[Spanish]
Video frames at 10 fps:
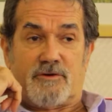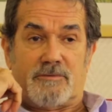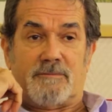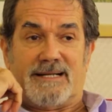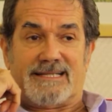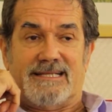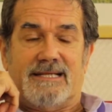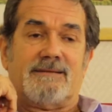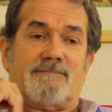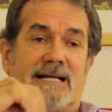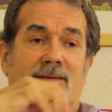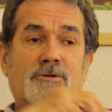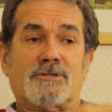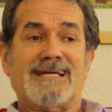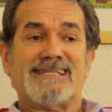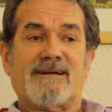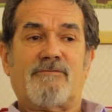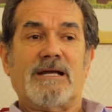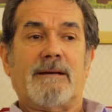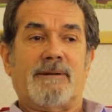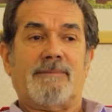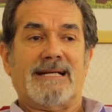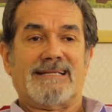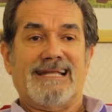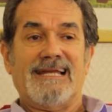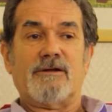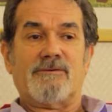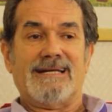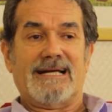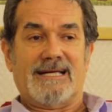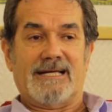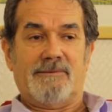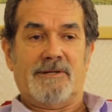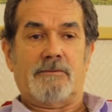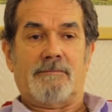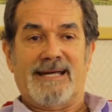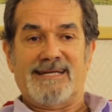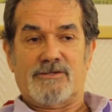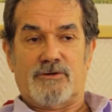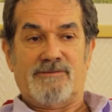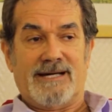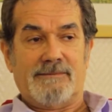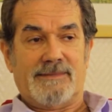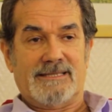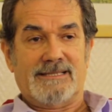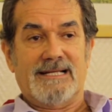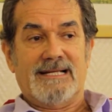formó parte, digamos, esa fue la primera telenovela que escribieron Maestro y Baiman,